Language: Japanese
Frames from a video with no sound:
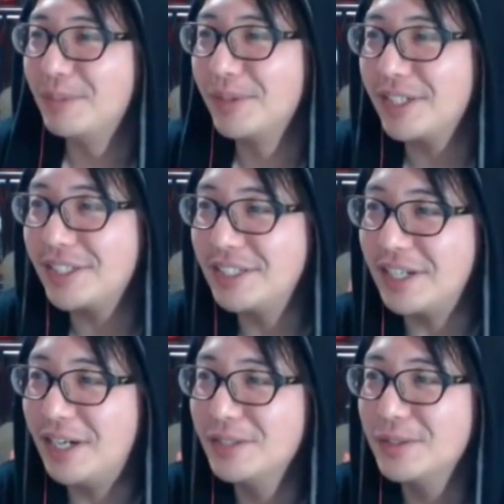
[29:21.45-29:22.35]
もぐらさん、
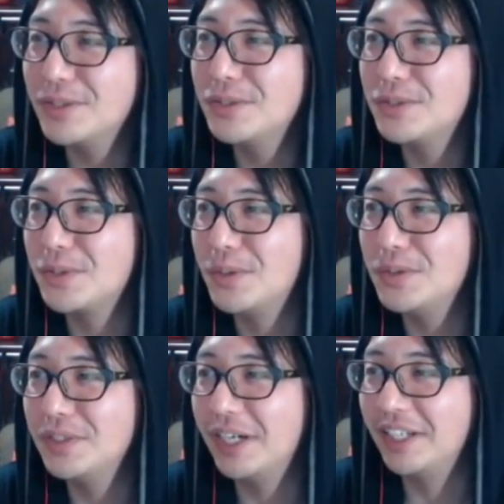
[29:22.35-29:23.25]
韓国出張
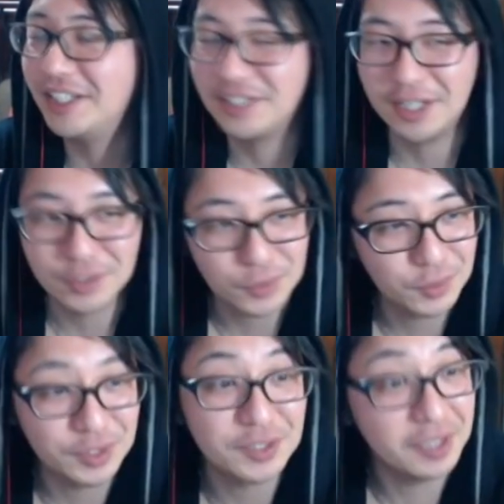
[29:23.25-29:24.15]
多くないですか？
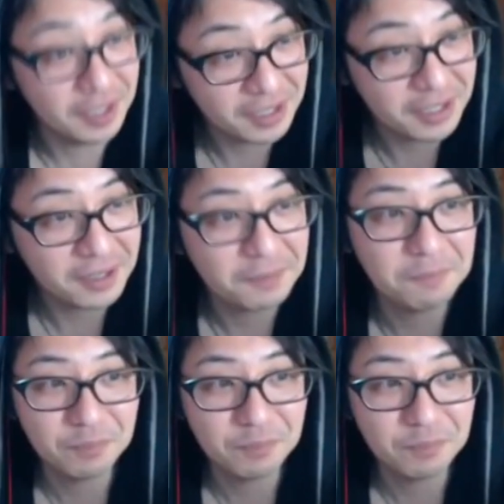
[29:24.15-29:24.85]
そうですね。